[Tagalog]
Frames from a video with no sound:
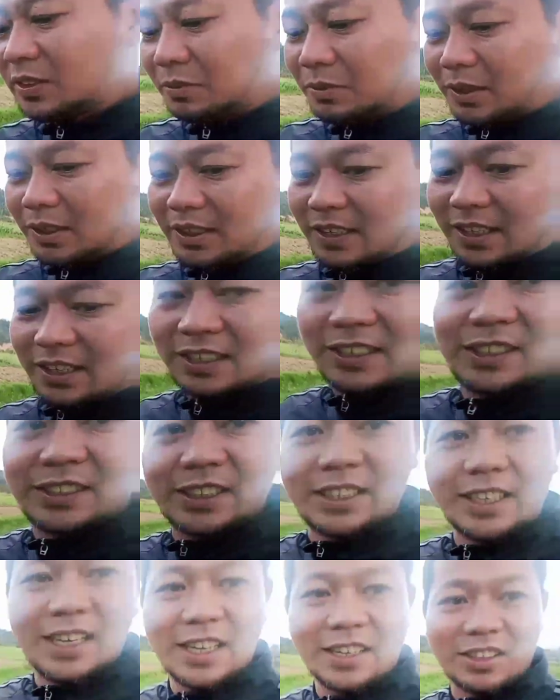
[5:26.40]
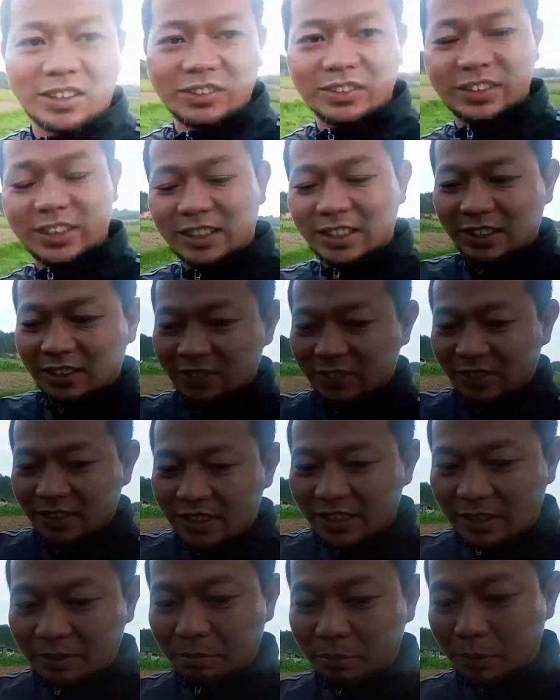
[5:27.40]
Lumalakad na sila. Konting ano
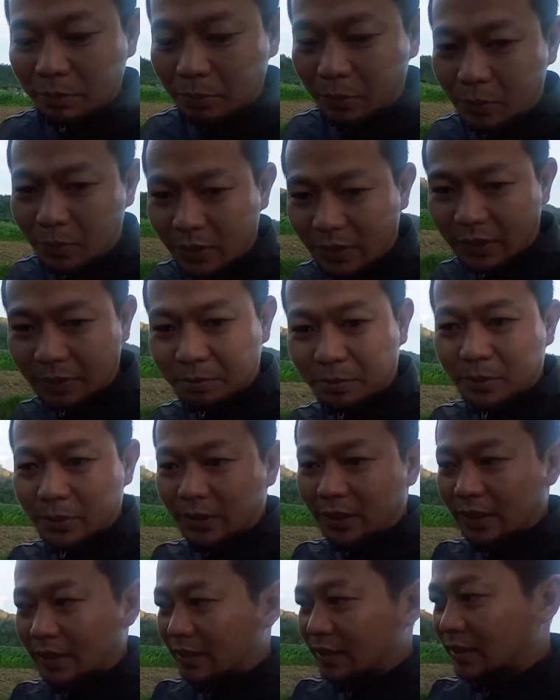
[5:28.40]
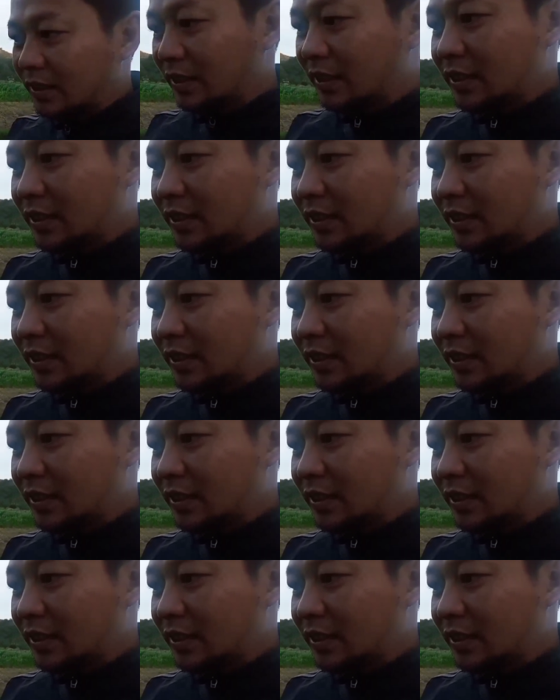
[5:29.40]
na lang, bubunga na po yan.